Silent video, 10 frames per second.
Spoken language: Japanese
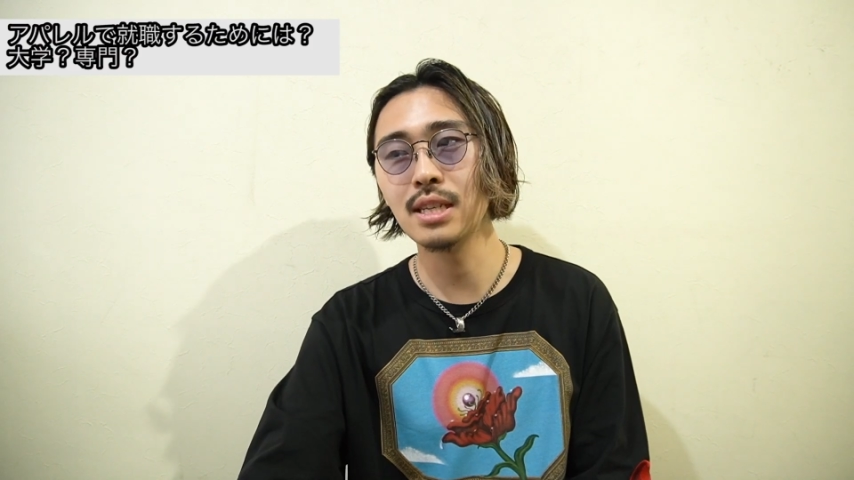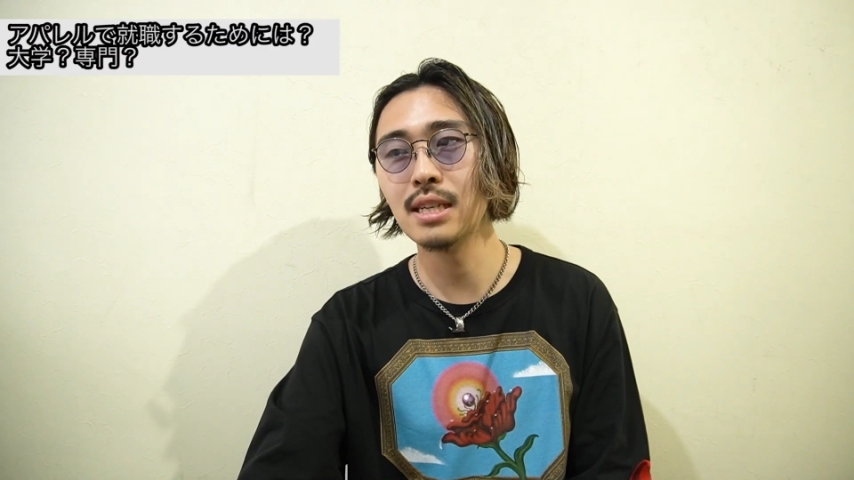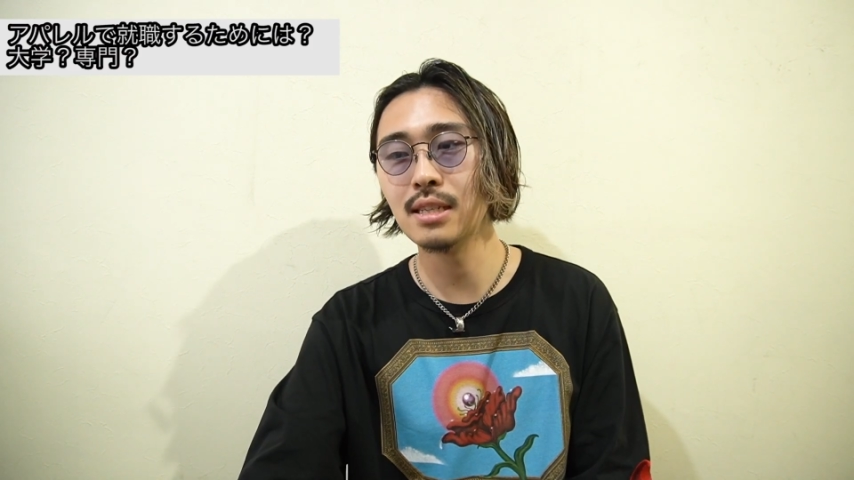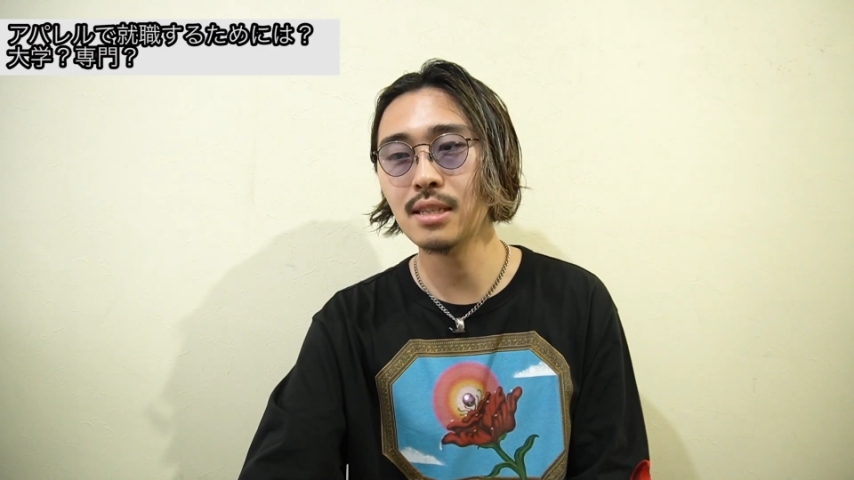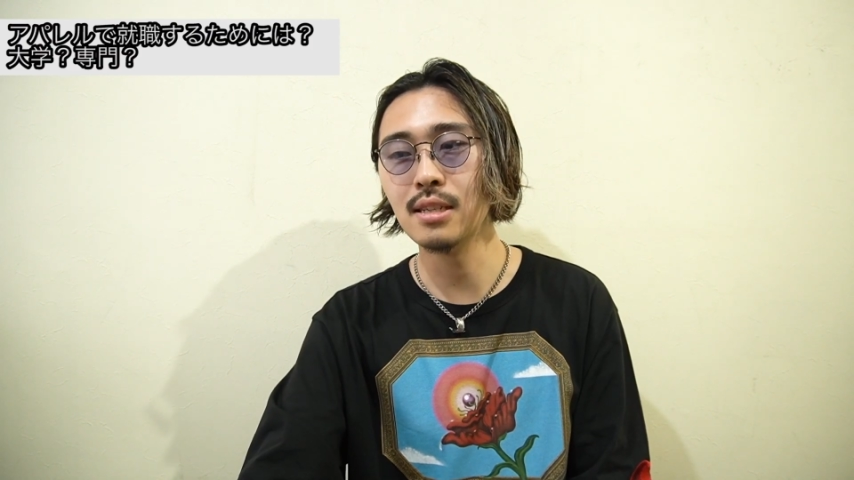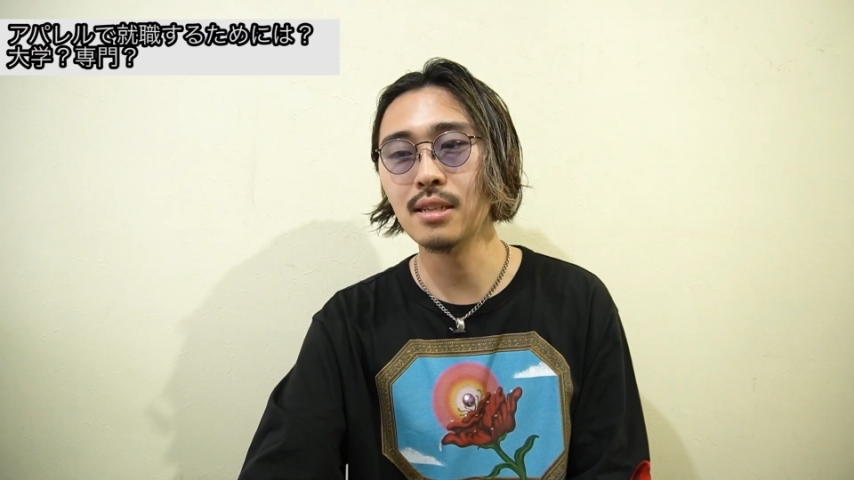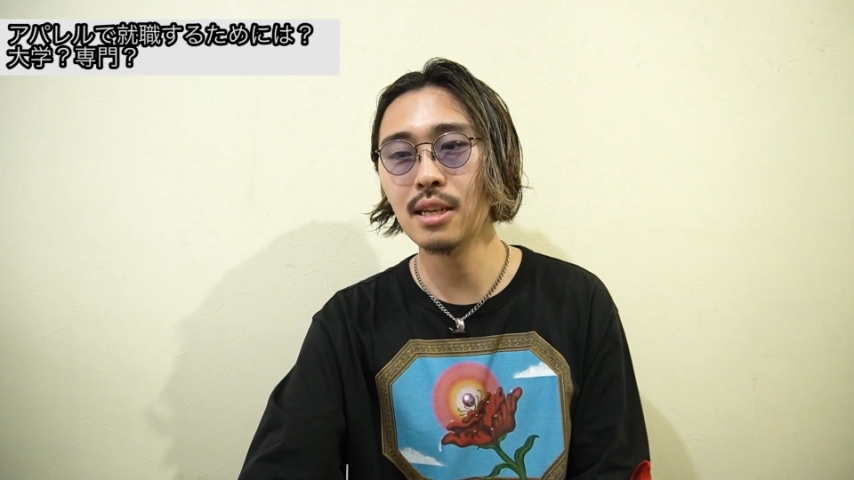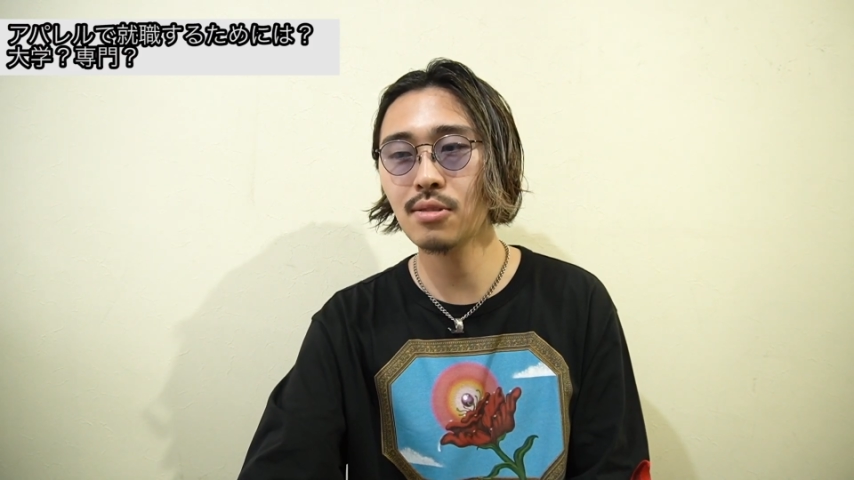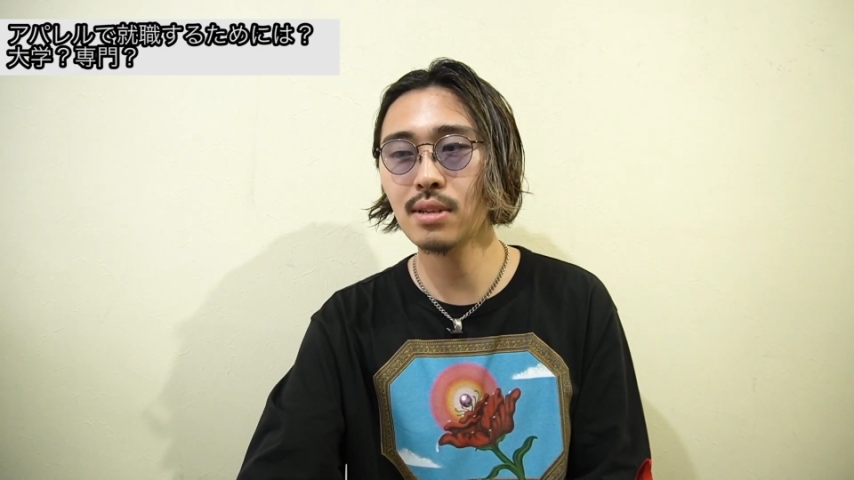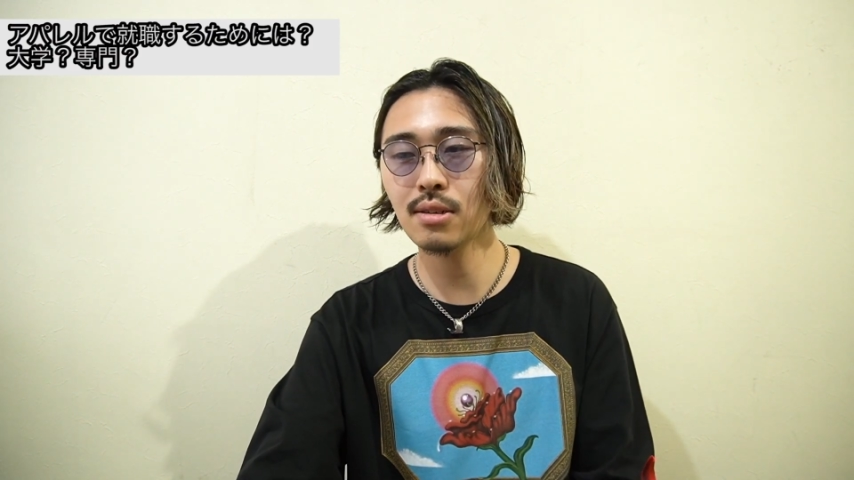きだし
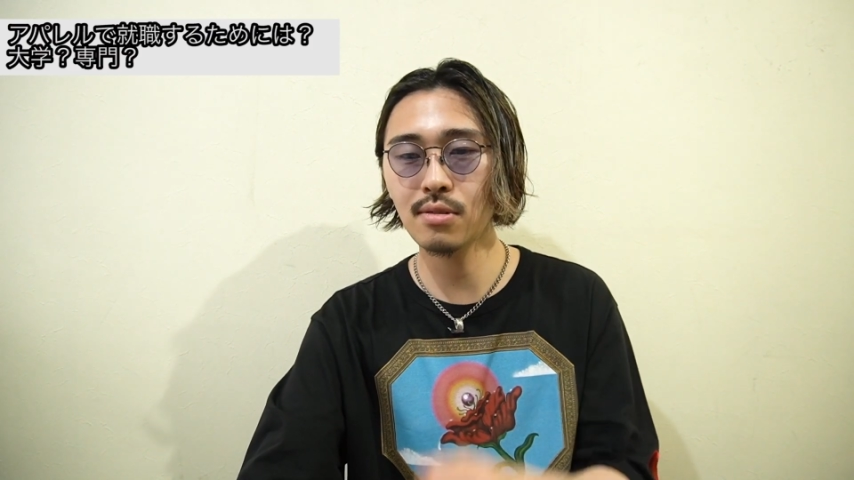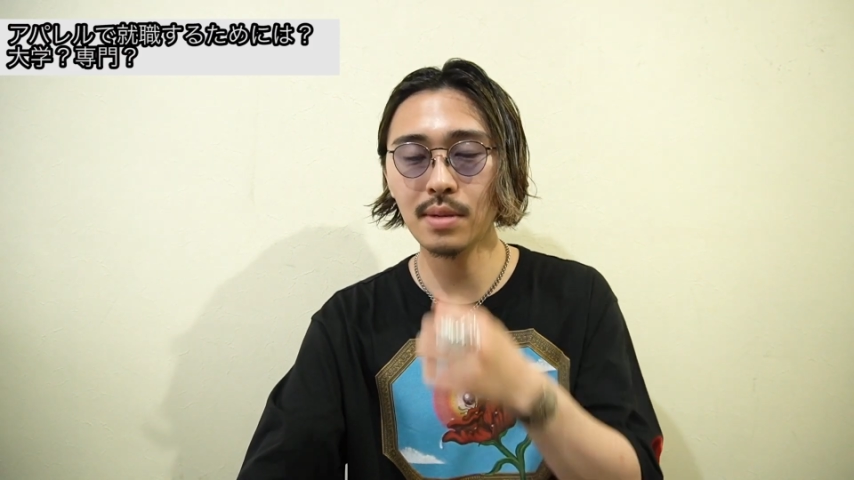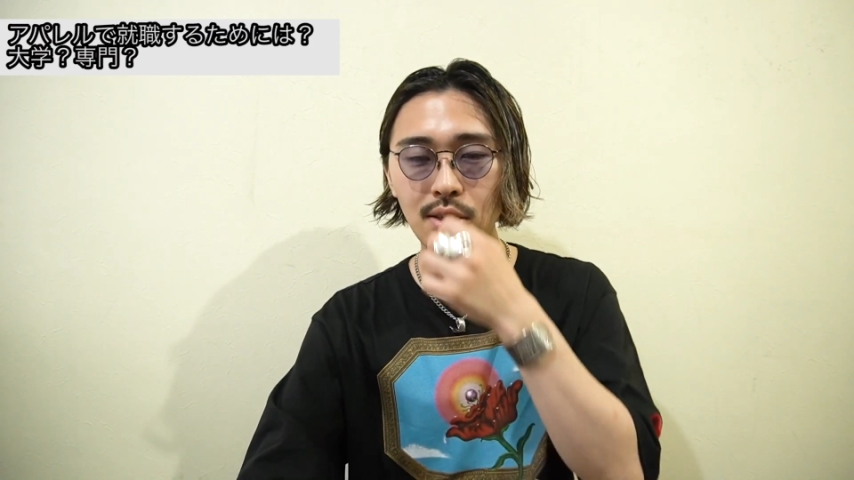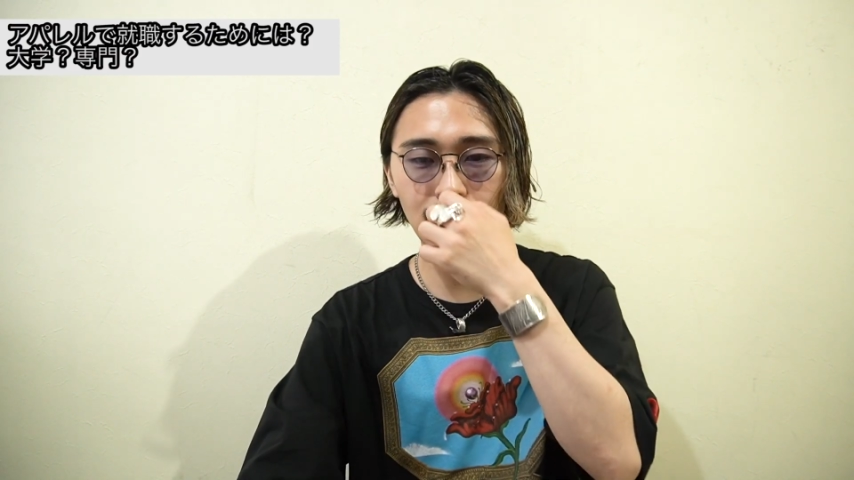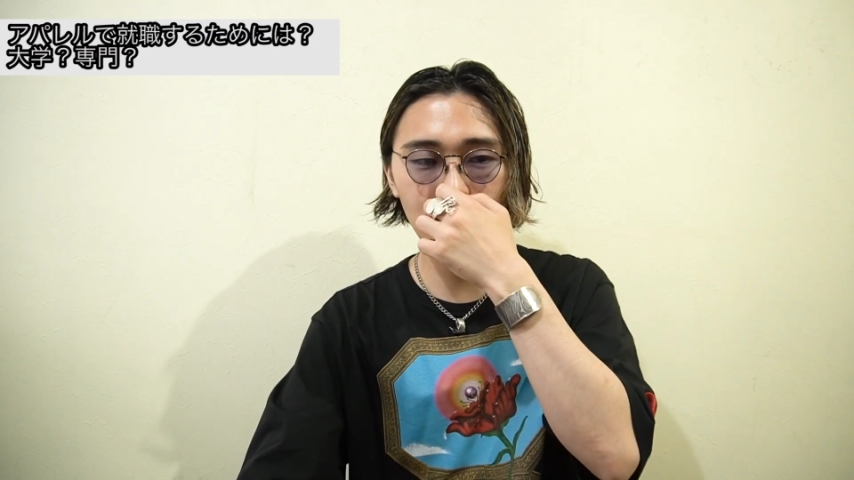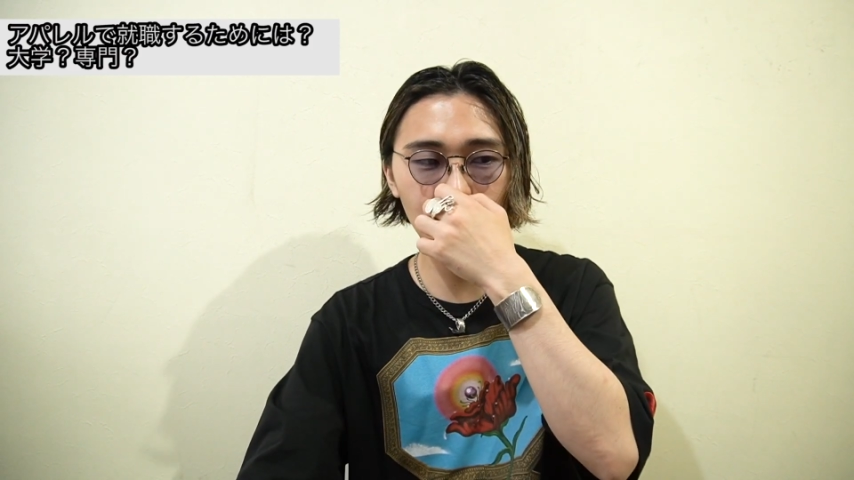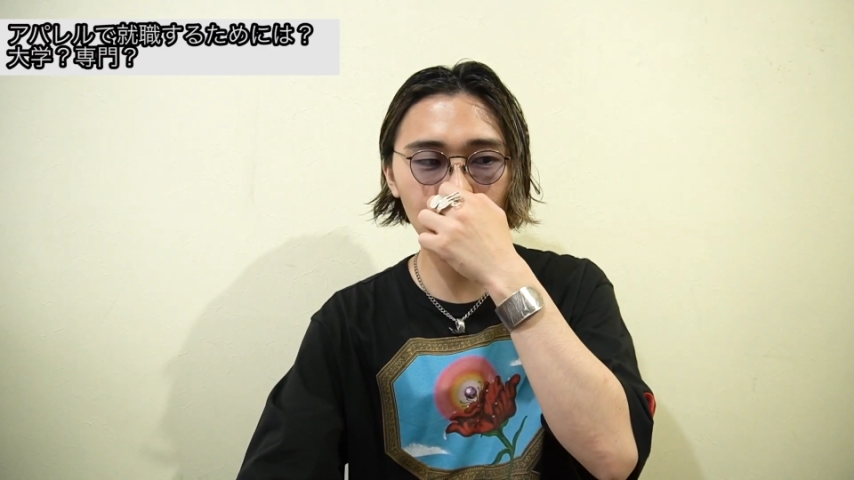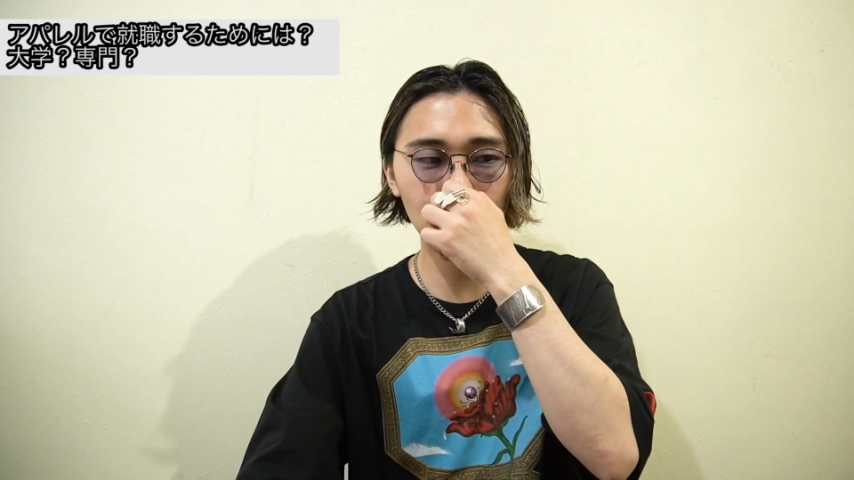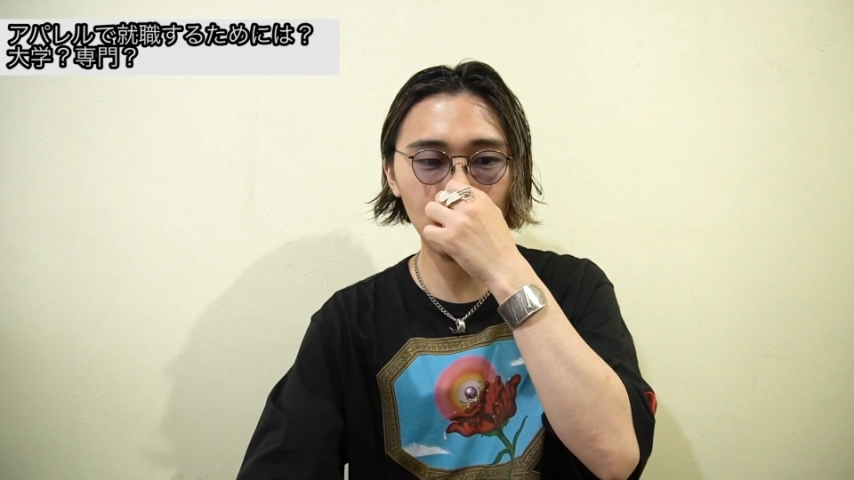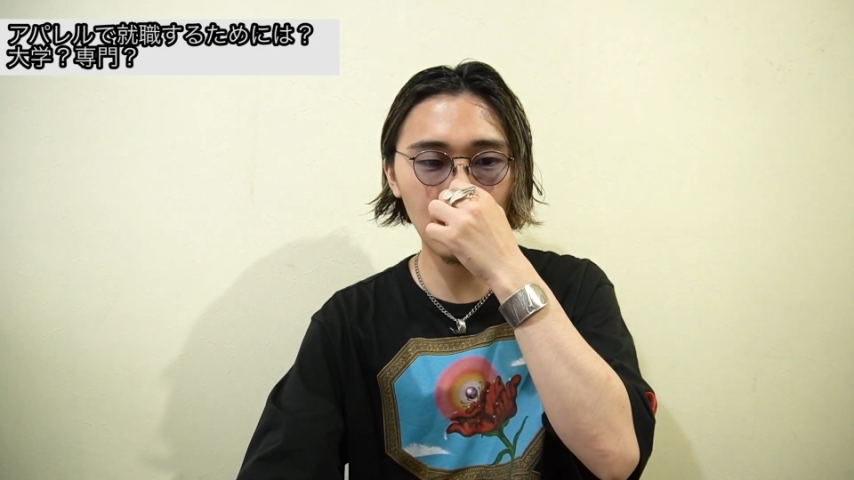なんとなくまあ就
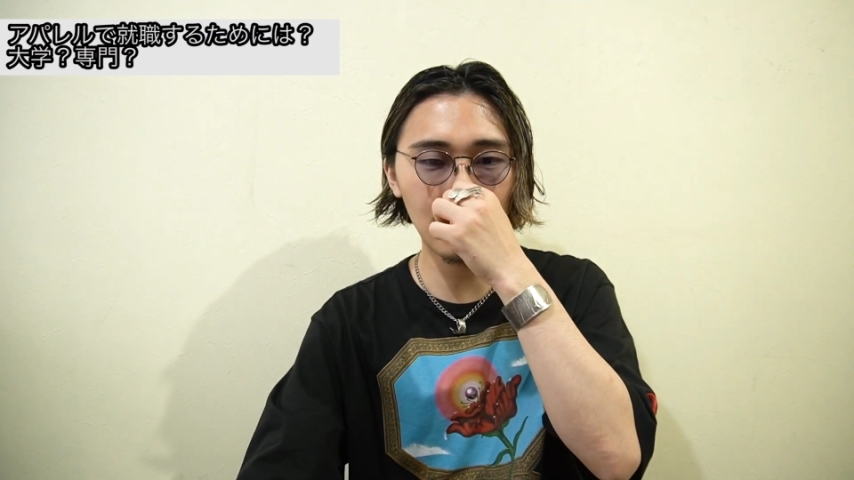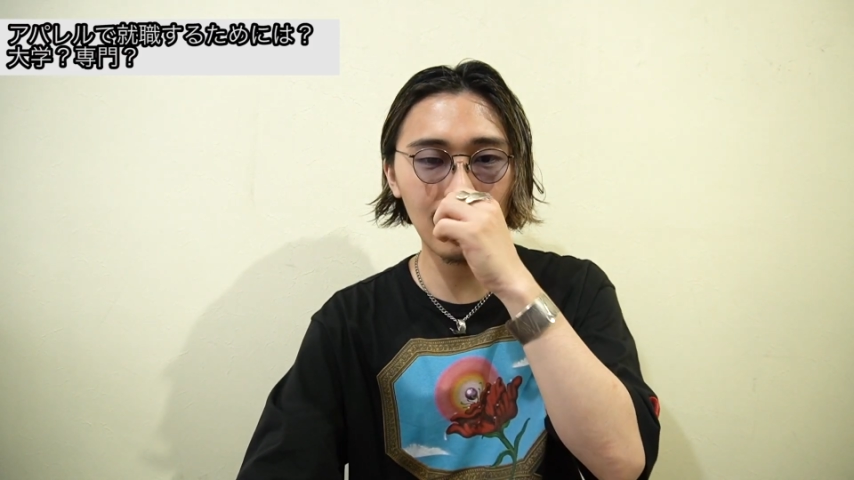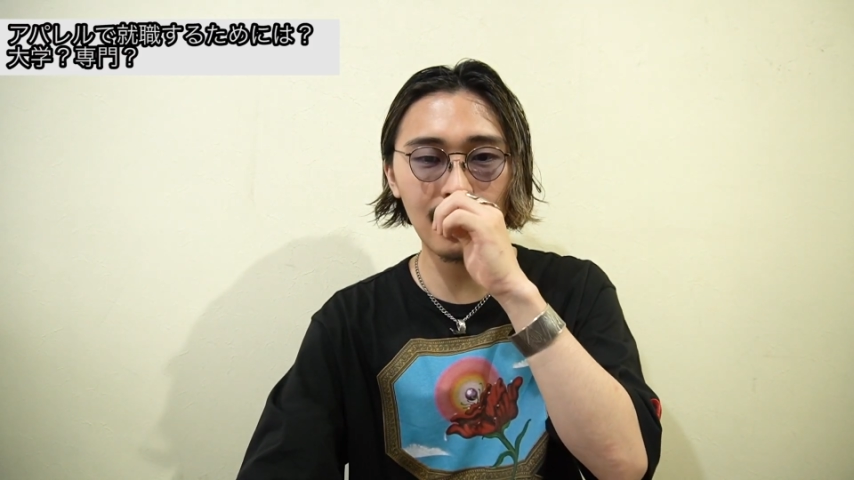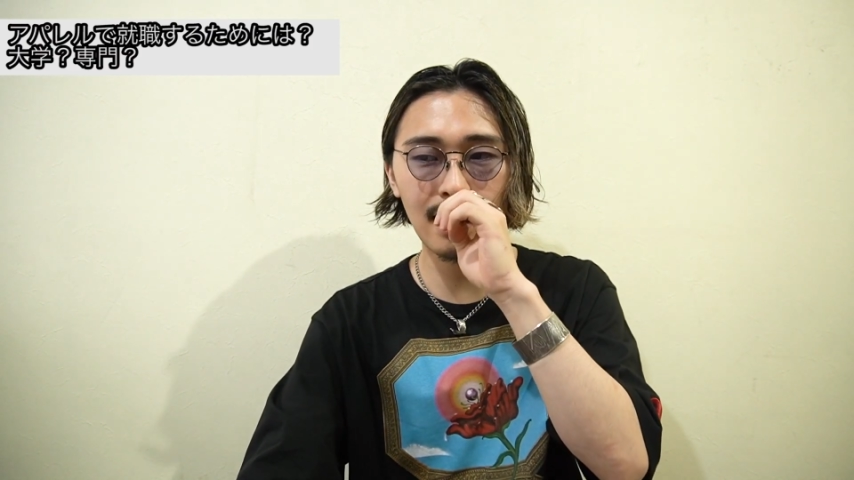職って考